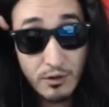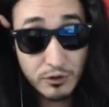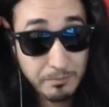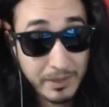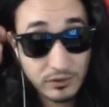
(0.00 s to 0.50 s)
los
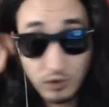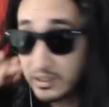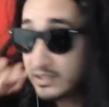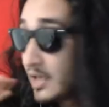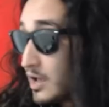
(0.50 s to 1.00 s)

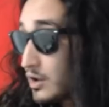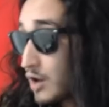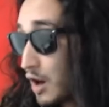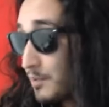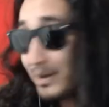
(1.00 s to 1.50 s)
pezones.
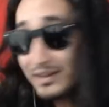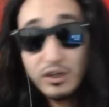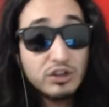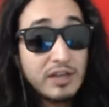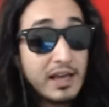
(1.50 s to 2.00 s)

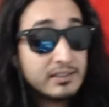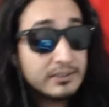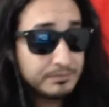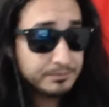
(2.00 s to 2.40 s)
Compatriotas,